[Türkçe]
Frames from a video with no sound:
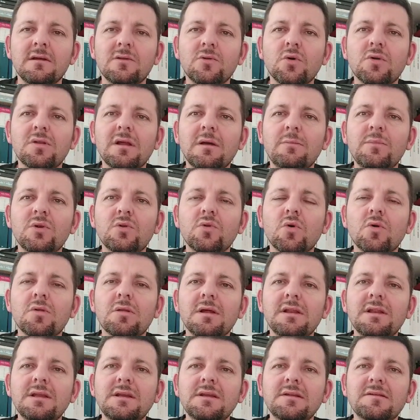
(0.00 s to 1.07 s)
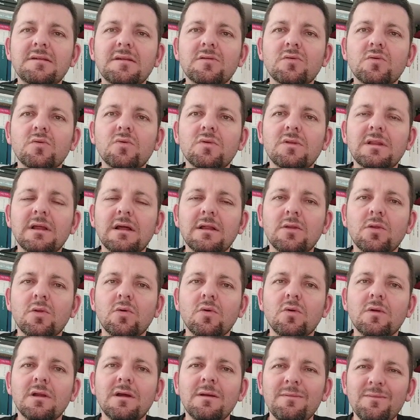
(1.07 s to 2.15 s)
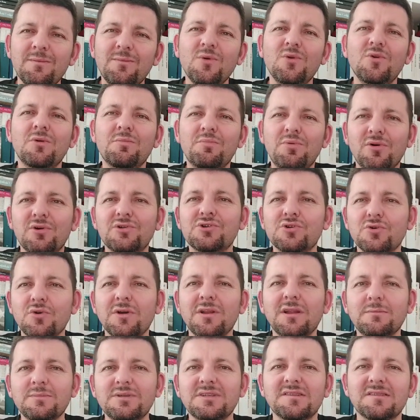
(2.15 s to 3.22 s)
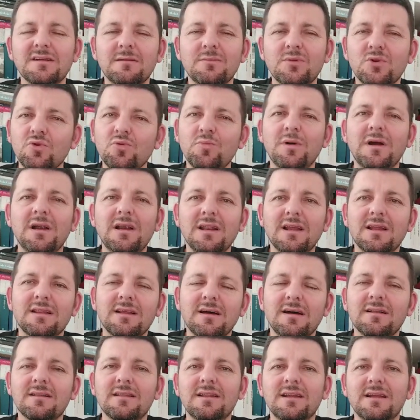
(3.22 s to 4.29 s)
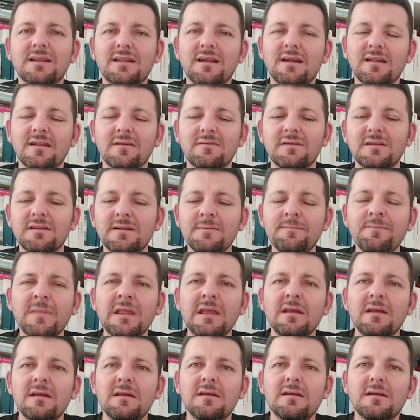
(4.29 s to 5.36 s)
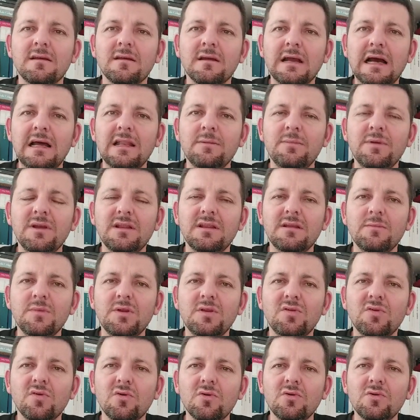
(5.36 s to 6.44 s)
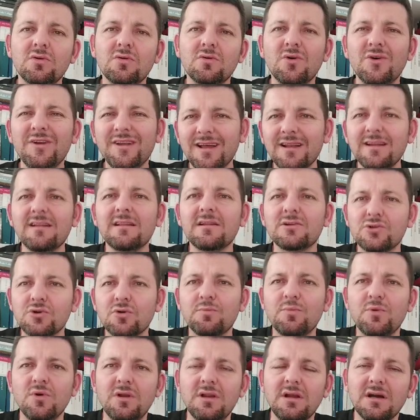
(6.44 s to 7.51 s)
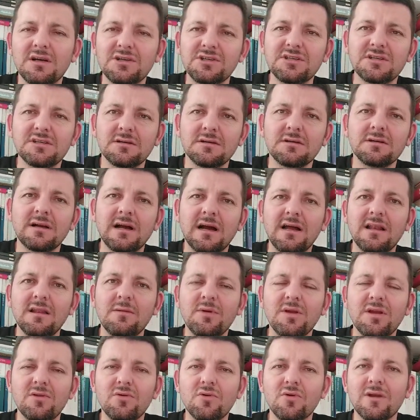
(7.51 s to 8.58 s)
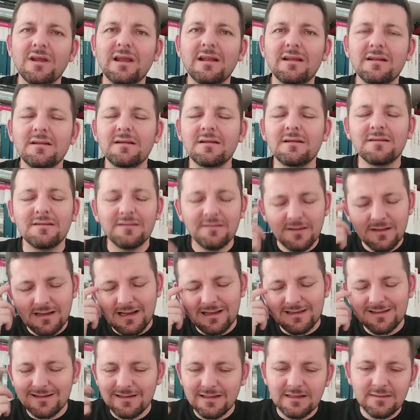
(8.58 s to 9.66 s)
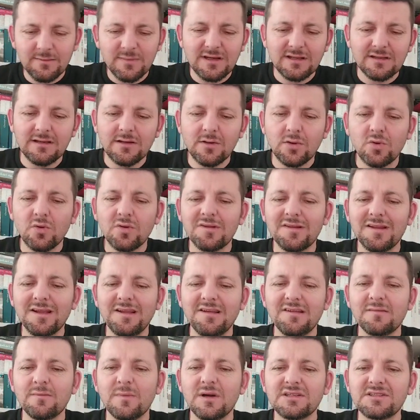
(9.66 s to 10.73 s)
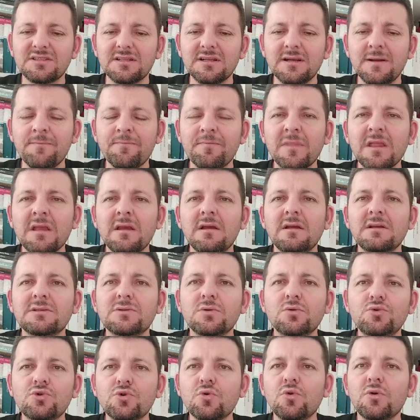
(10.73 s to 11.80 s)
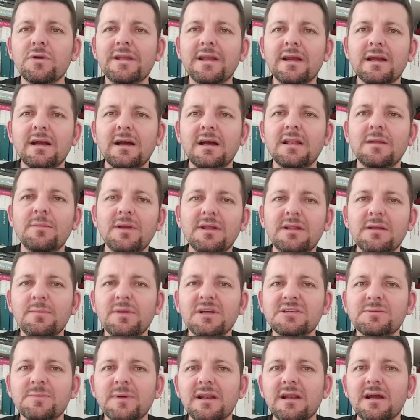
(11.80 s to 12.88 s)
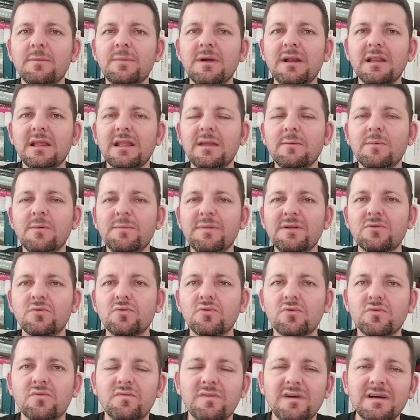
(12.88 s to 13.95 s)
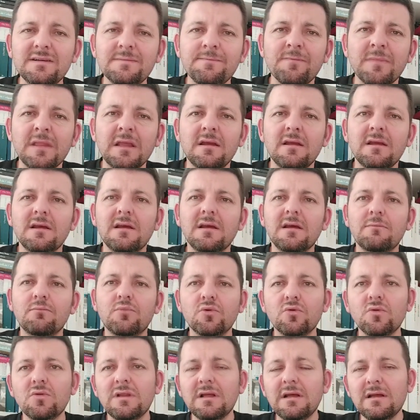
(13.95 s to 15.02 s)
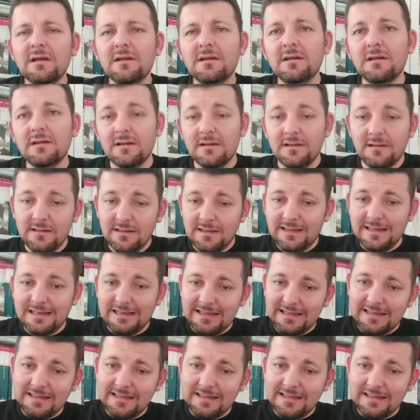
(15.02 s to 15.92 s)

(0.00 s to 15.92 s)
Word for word: 91-92 e, sezonundan sonra bölük pörçük oynamışız tabii Süper Lig'de, alt liglerde falan. galibiyetimiz yok. Konya'nın da çok böyle aşırı galibiyeti yok. Yani hatırladığım kadarıyla son 8 maçta işte 3 Konya galibiyeti 5 beraberlik gibi bir durum var. E, bunu da e,